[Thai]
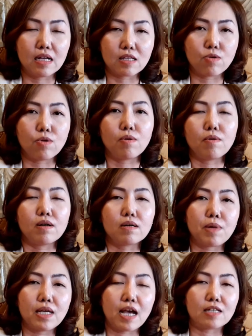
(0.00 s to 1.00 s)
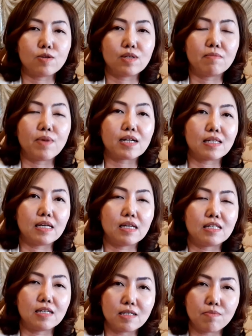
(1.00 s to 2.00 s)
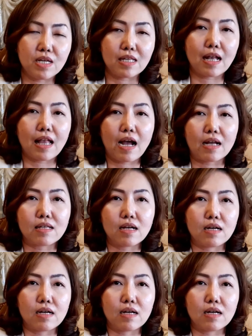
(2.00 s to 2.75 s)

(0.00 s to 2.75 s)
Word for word: ตรงพระยาสุรินทร์พักดีที่จะมีตลาด